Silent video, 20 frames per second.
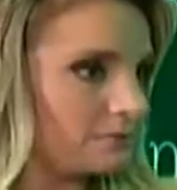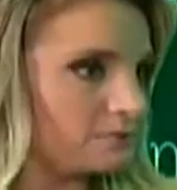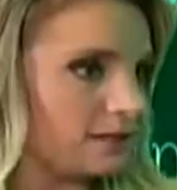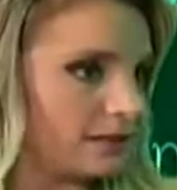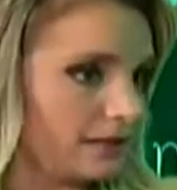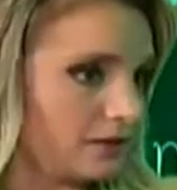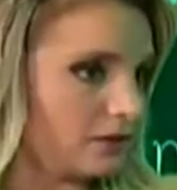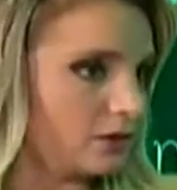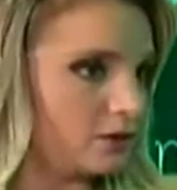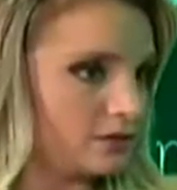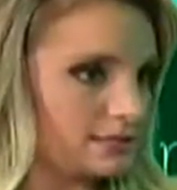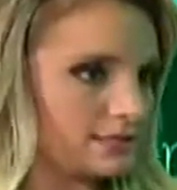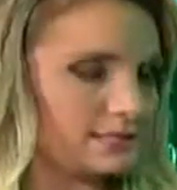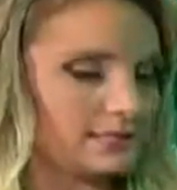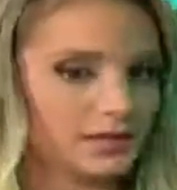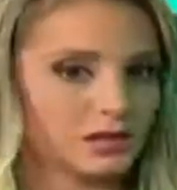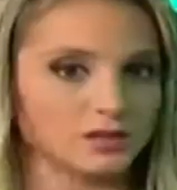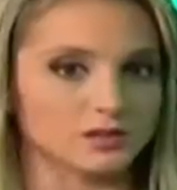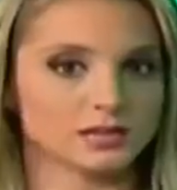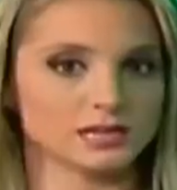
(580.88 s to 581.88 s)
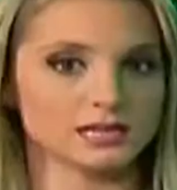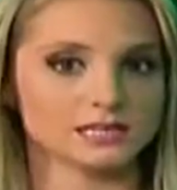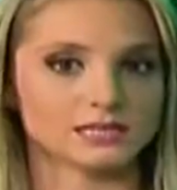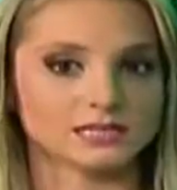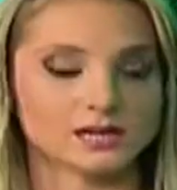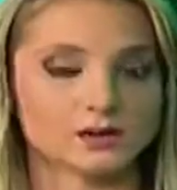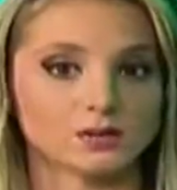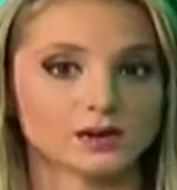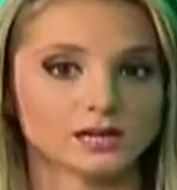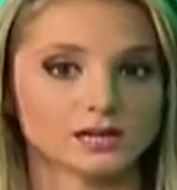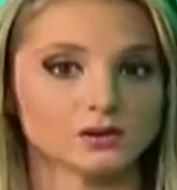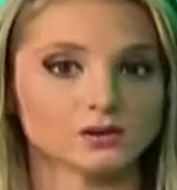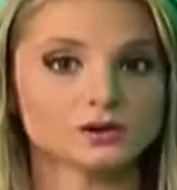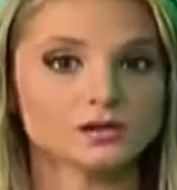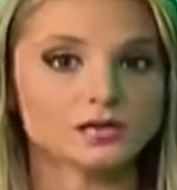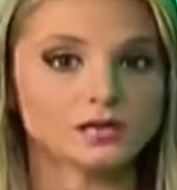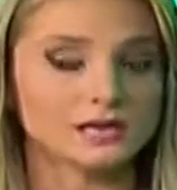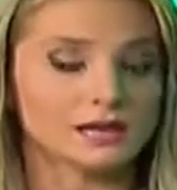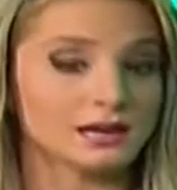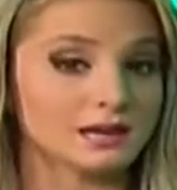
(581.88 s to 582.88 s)
en México este Salón del Anticuario.
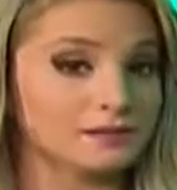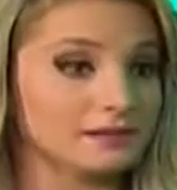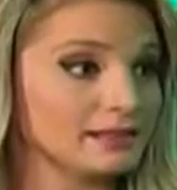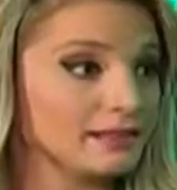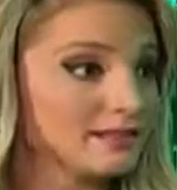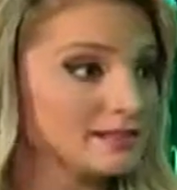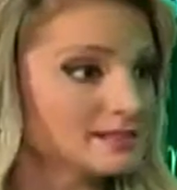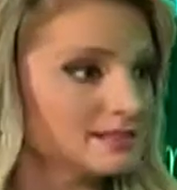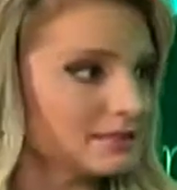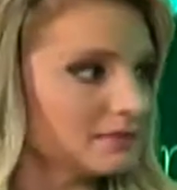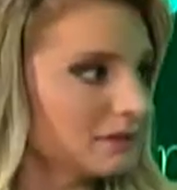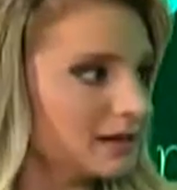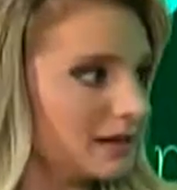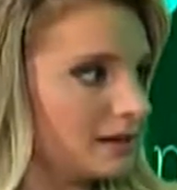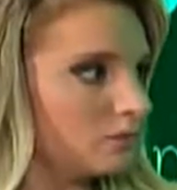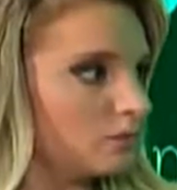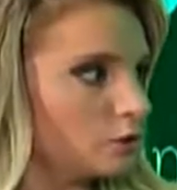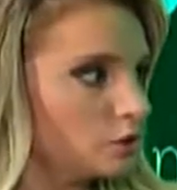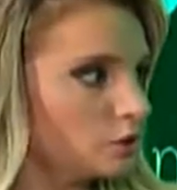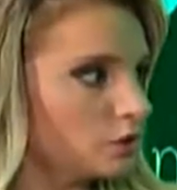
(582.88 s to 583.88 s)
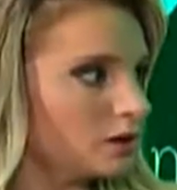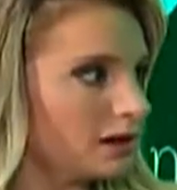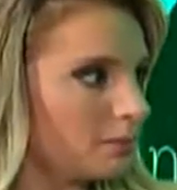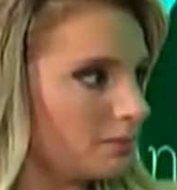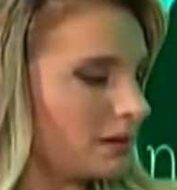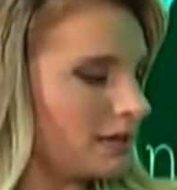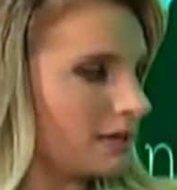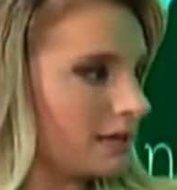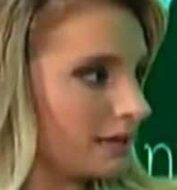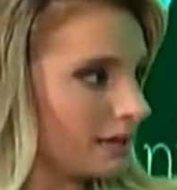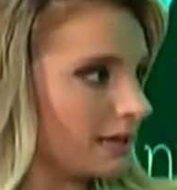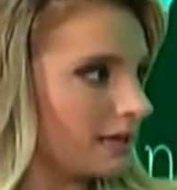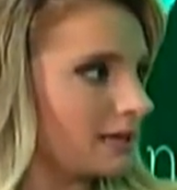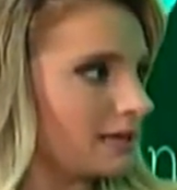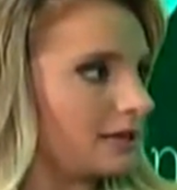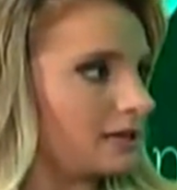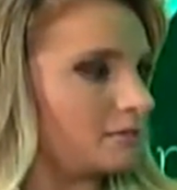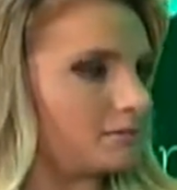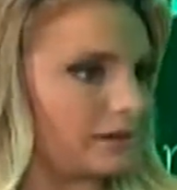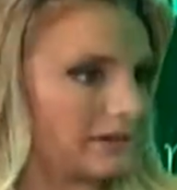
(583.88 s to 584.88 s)
la verdad es que vale mucho la pena que